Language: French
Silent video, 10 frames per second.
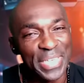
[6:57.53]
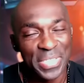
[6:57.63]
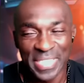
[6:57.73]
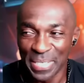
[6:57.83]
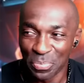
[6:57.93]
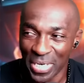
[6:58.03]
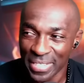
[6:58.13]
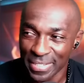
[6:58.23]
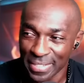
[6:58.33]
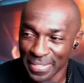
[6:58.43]
dit que cette
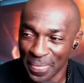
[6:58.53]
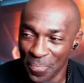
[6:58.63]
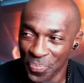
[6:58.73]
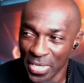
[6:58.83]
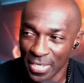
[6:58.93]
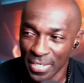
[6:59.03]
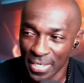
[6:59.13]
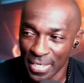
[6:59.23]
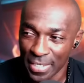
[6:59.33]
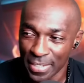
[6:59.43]
boîte euh,
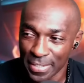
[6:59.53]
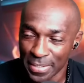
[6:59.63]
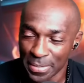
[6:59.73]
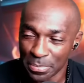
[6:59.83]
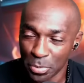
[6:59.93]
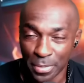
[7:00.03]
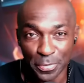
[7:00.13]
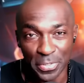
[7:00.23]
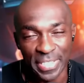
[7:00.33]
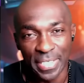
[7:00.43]
euh, pour
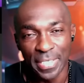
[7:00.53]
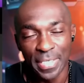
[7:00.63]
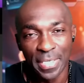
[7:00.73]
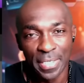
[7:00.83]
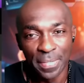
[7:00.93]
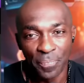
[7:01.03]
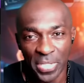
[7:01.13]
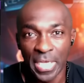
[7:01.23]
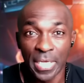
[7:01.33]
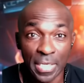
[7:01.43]
voter
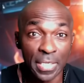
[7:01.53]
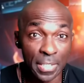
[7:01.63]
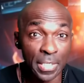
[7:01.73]
est